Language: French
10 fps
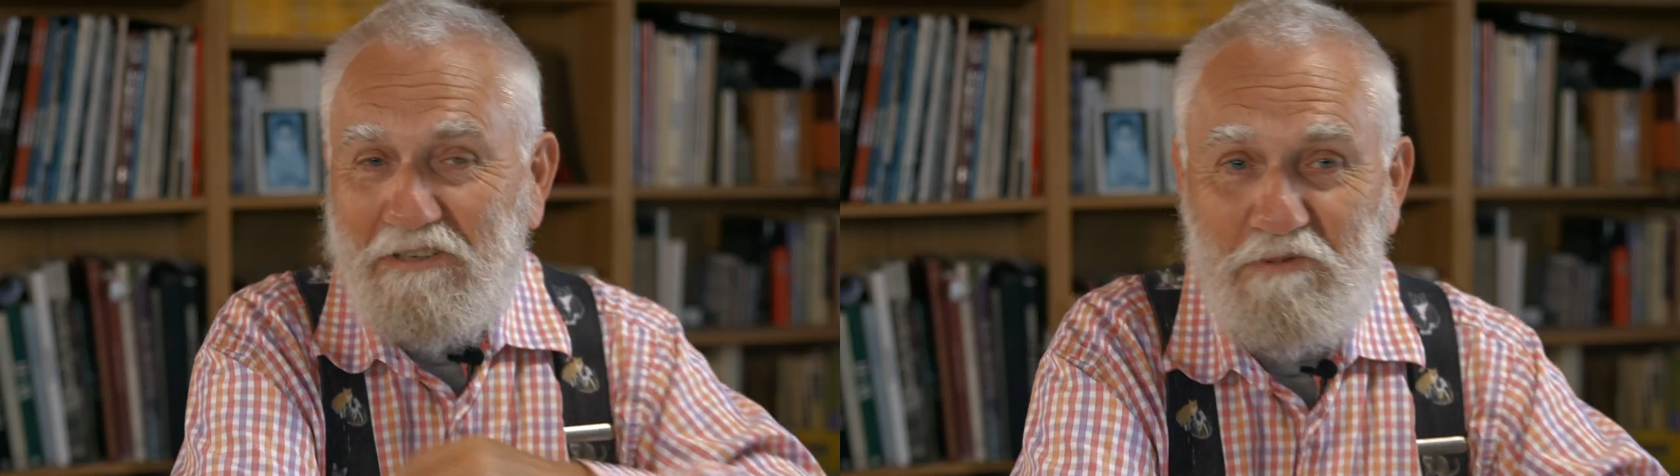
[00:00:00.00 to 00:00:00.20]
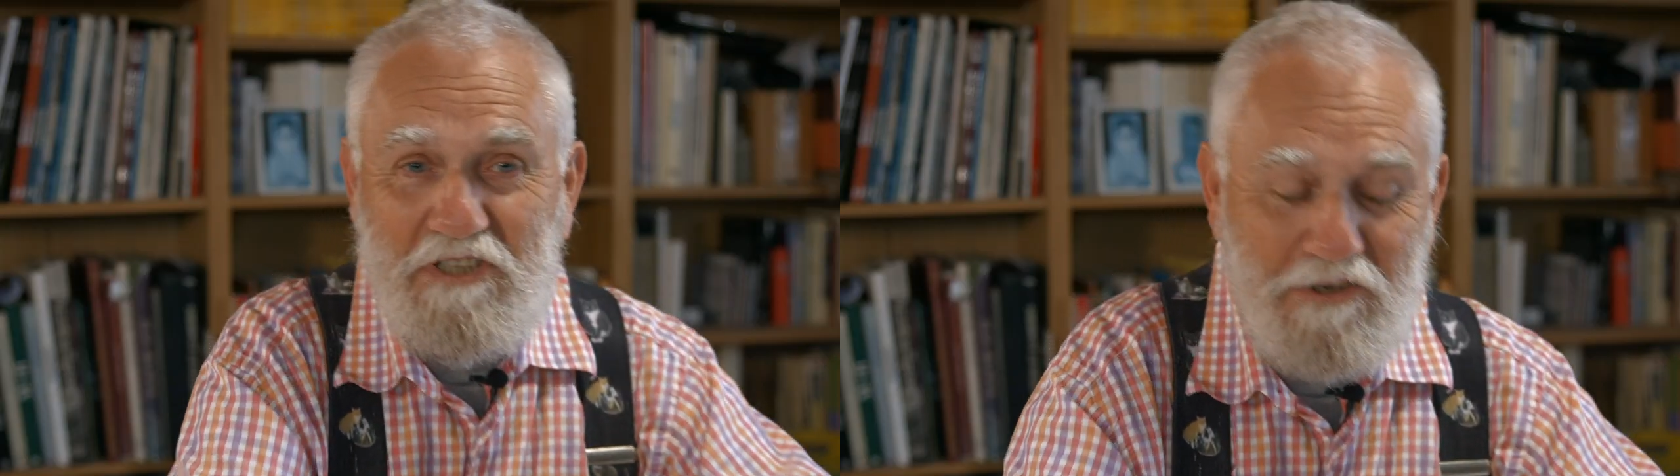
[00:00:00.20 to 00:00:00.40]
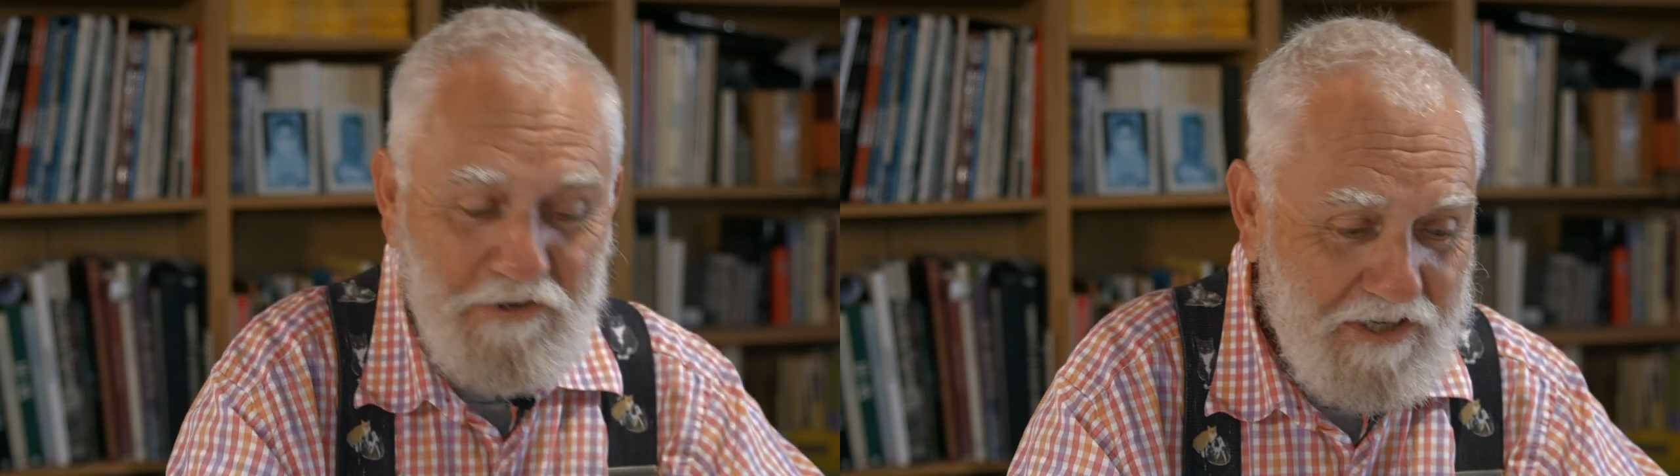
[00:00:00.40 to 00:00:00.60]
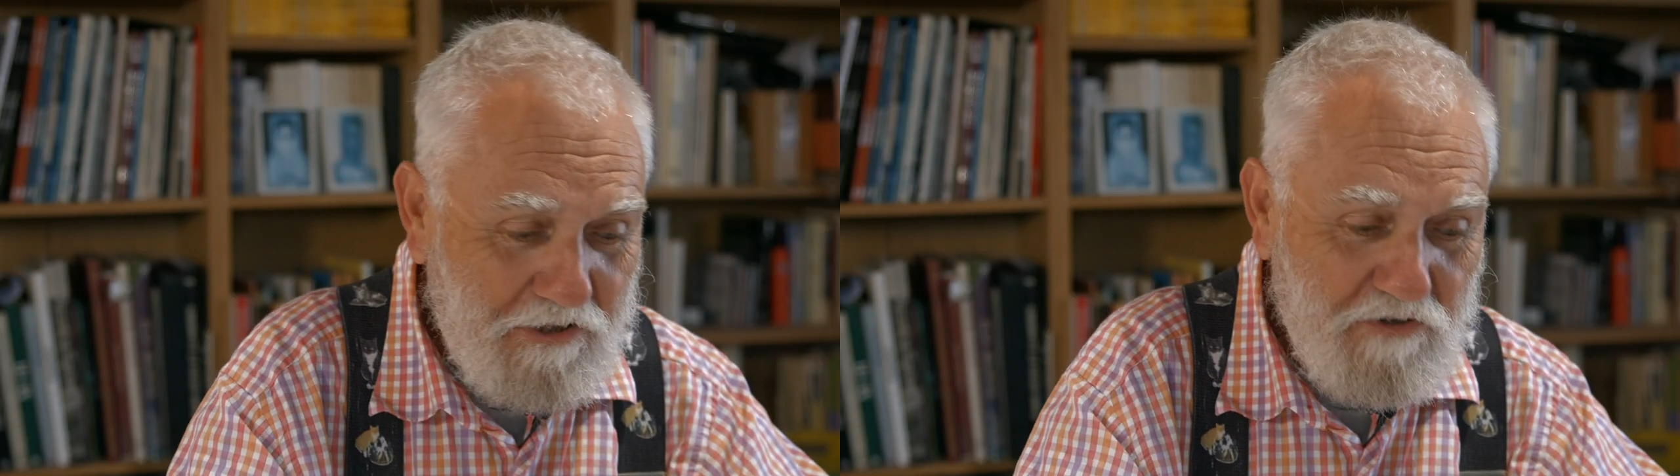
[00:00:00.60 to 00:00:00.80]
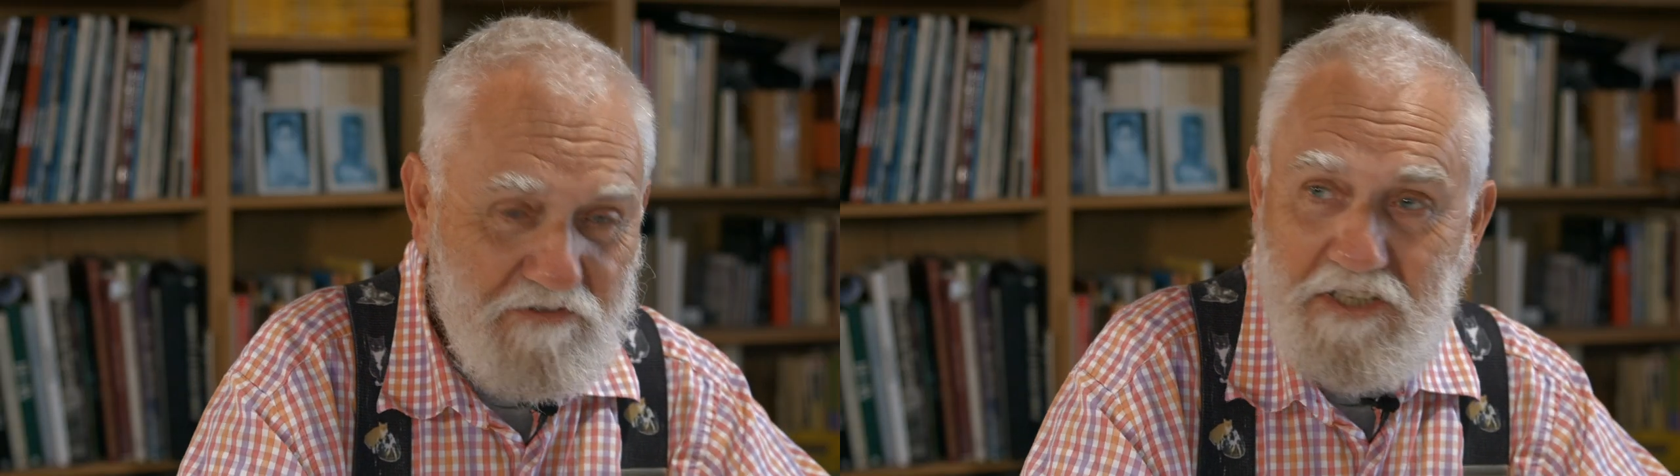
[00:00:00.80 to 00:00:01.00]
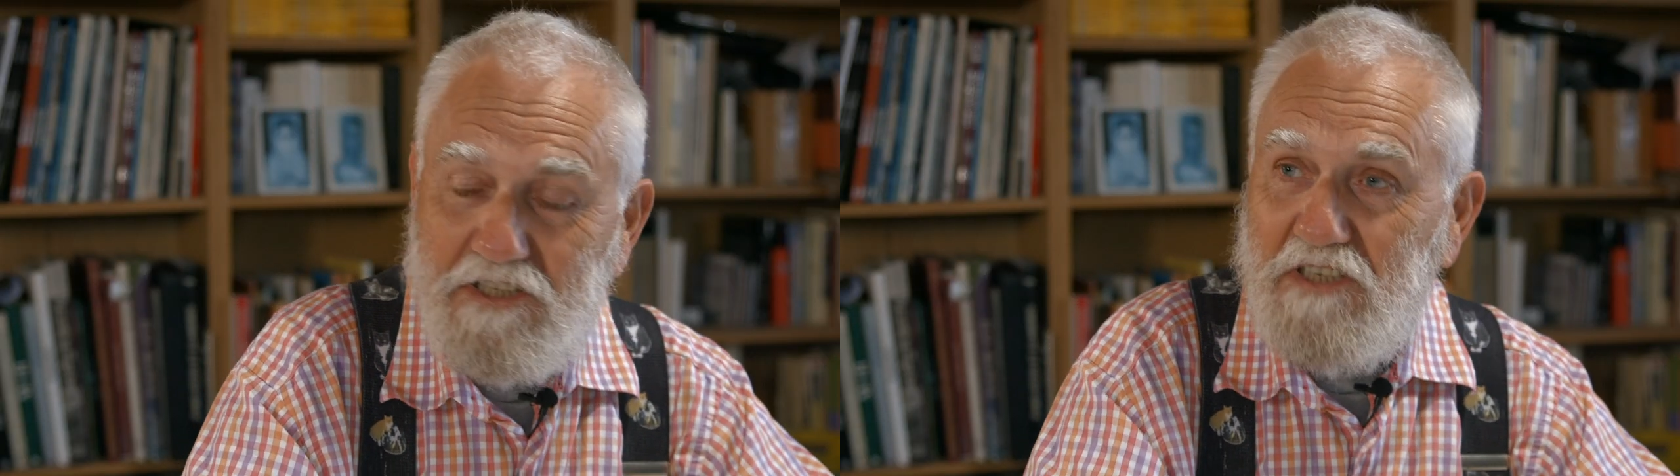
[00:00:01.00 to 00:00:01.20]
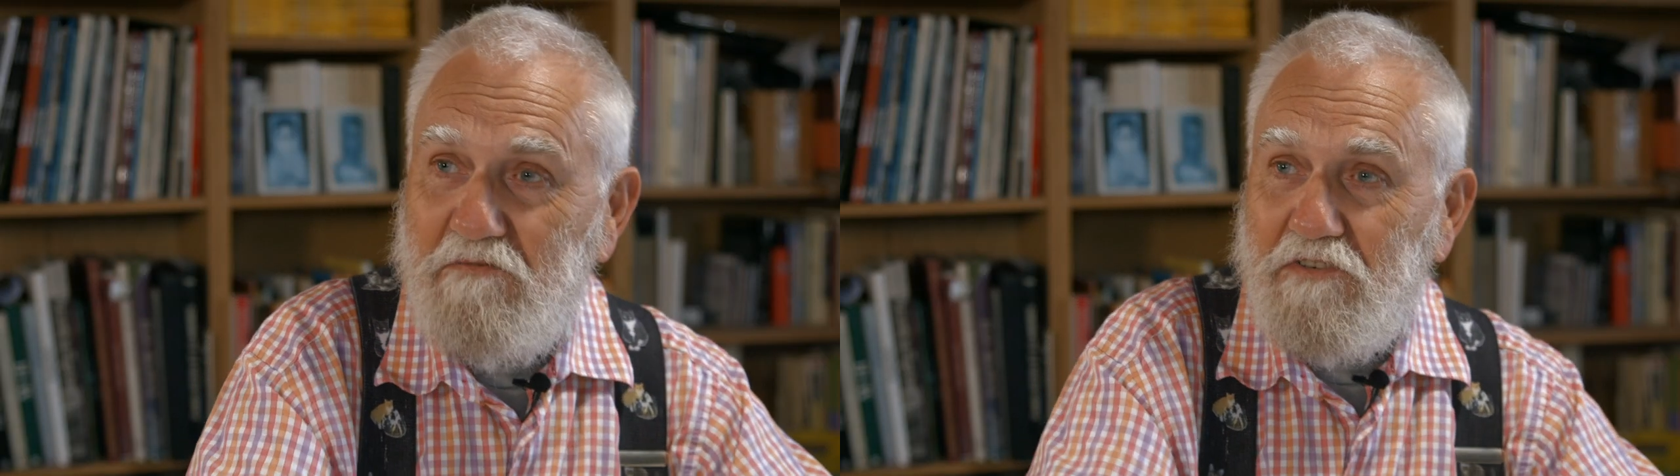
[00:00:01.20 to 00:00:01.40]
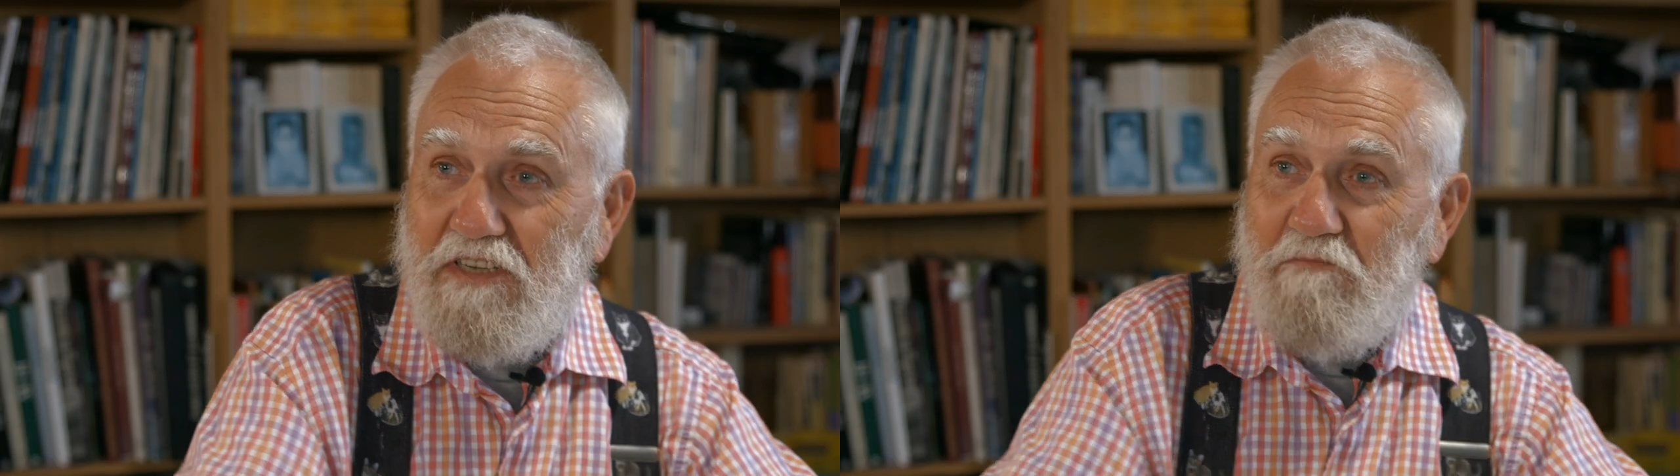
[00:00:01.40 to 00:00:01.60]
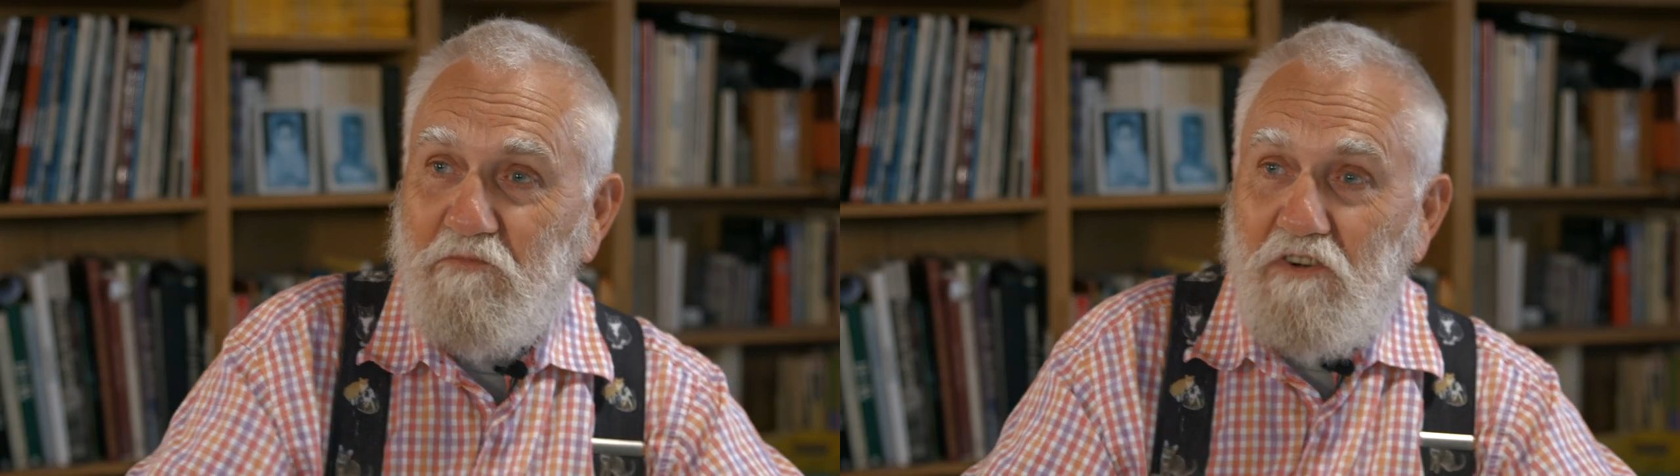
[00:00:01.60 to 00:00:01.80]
comme si Léonard de Vinci venait me